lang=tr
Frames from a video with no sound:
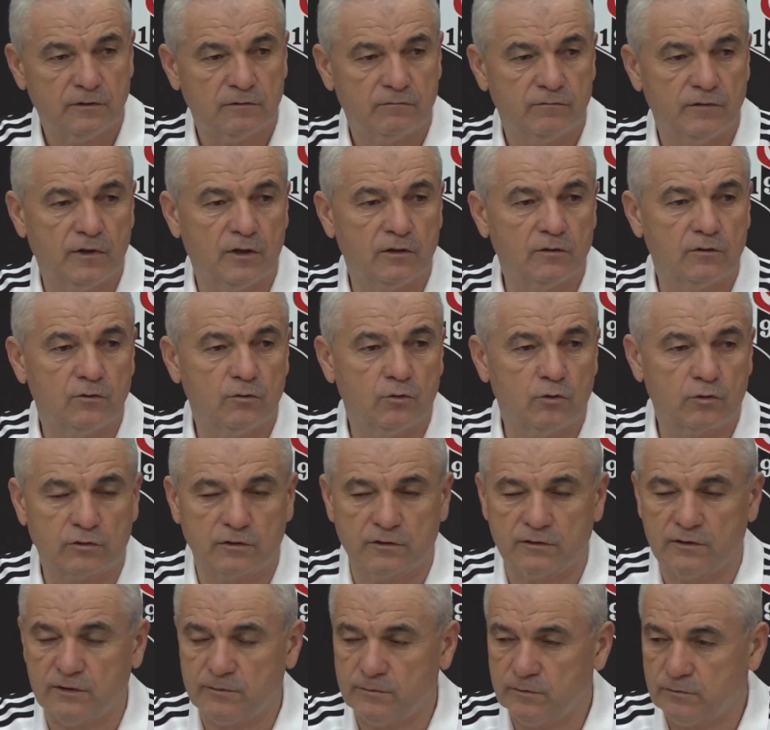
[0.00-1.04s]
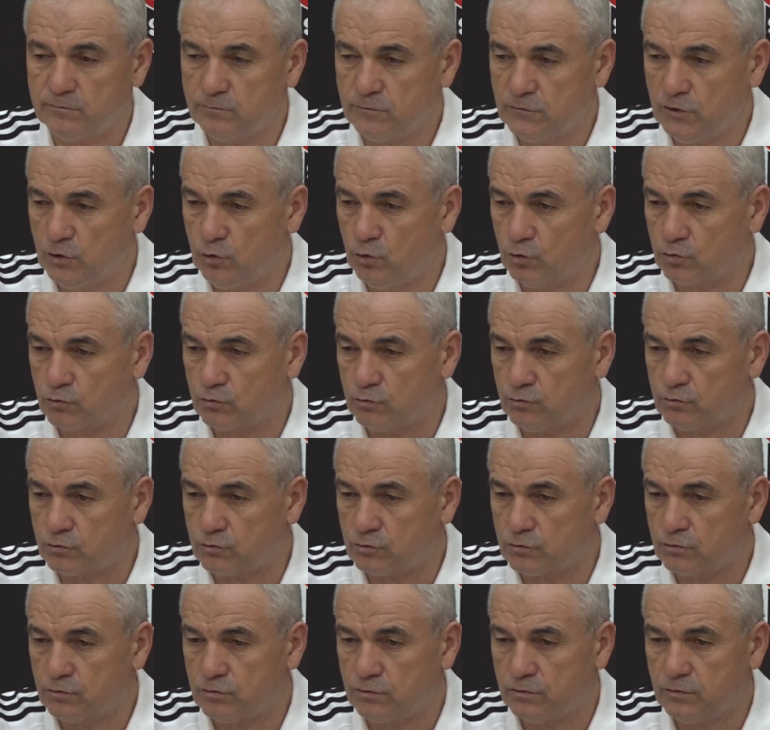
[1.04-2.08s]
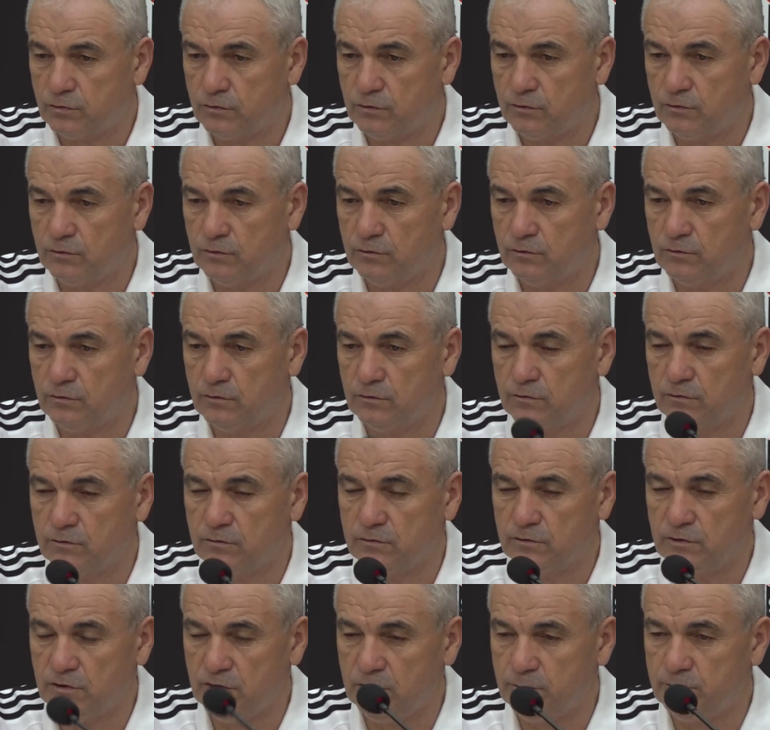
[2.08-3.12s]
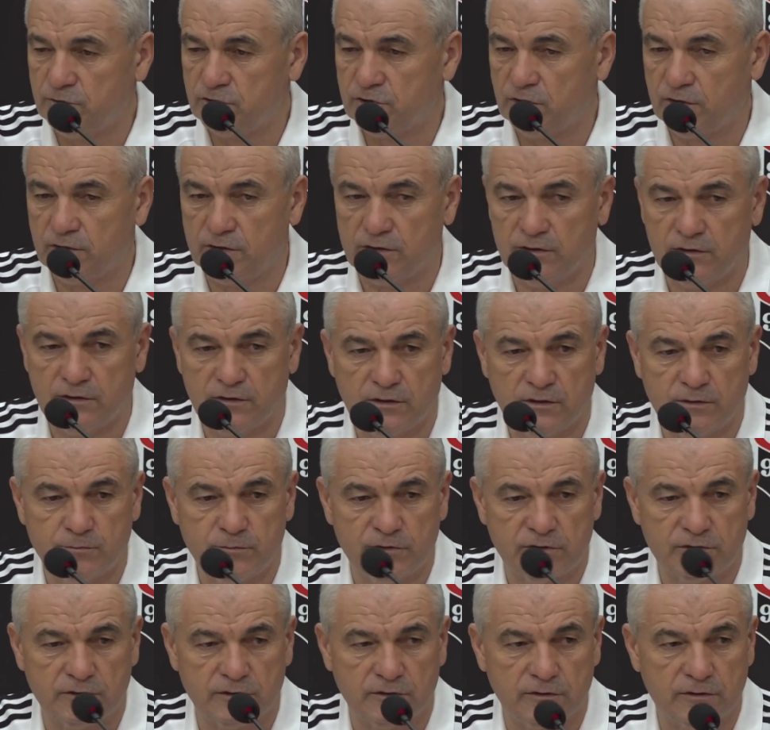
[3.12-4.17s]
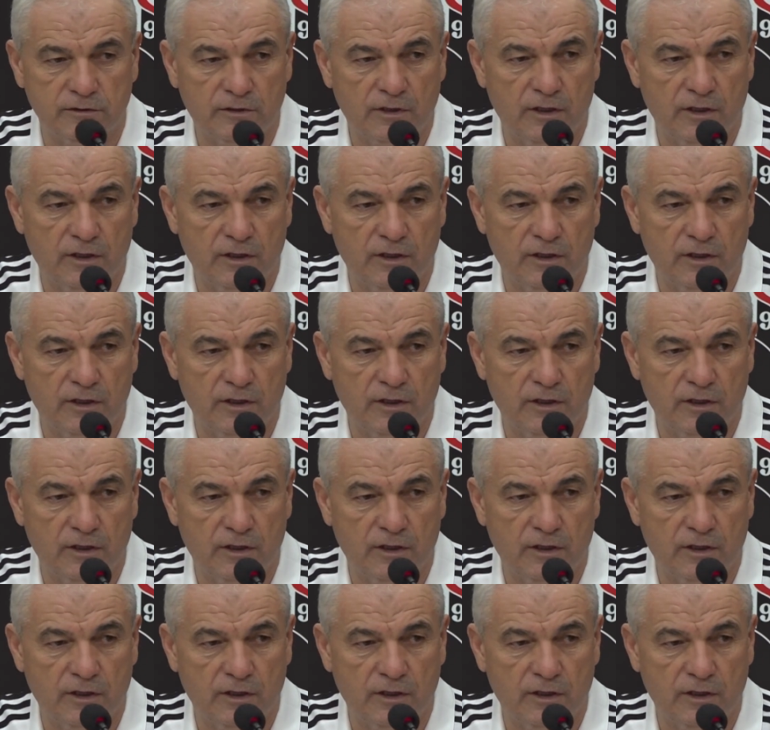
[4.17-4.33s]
Ve orada da biliyorsunuz e, iyi bir şekilde de bitirdik.